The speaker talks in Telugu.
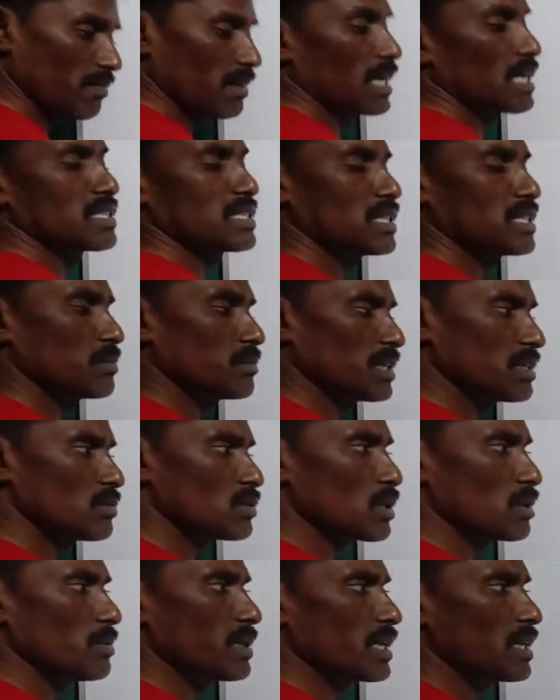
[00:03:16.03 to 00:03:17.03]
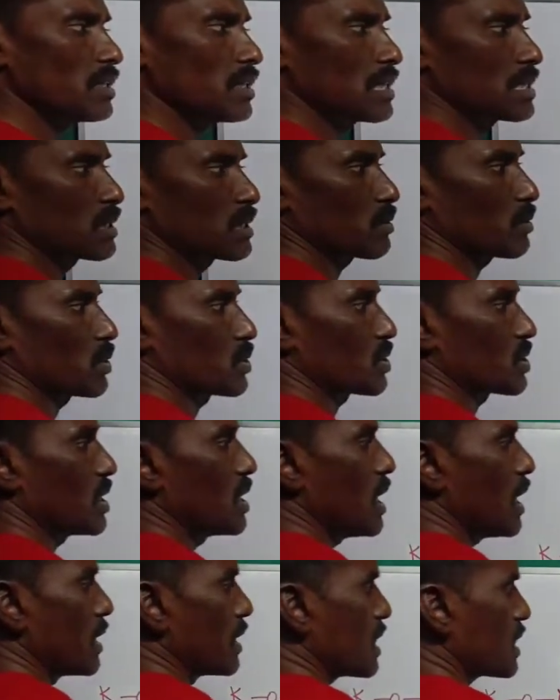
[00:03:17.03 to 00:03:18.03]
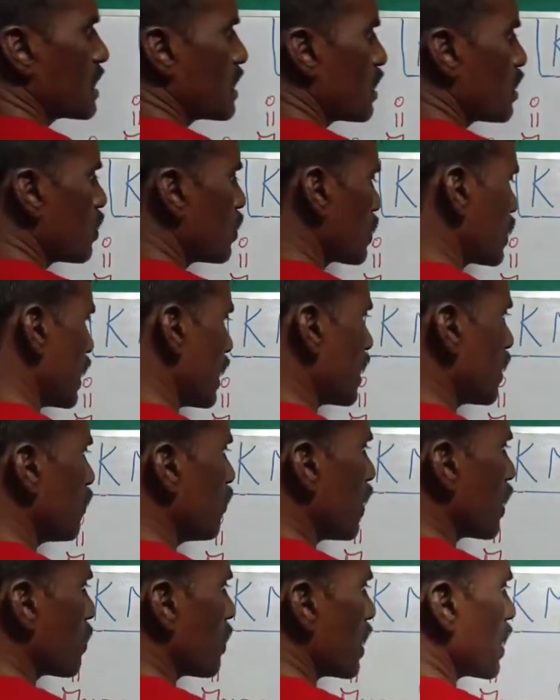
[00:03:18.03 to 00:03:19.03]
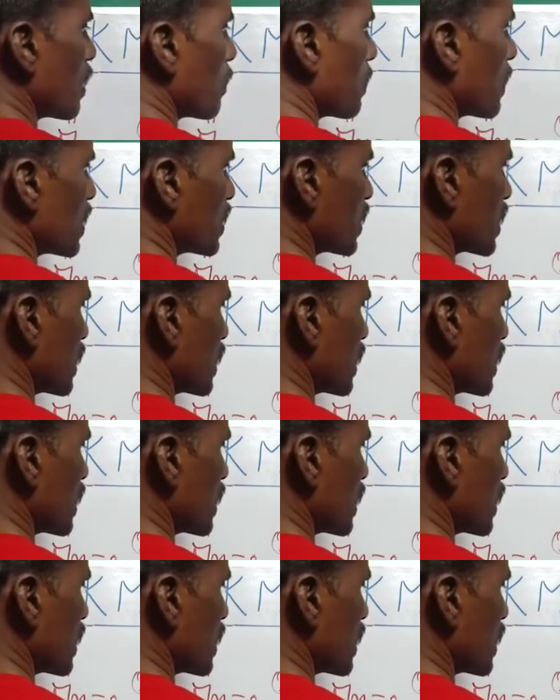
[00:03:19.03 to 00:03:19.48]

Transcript: వేలెన్స్ని మనం సులభంగా తెలుసుకోవచ్చు నెక్స్ట్ ఇంకో సెకండ్ ఫార్ములాను అప్లై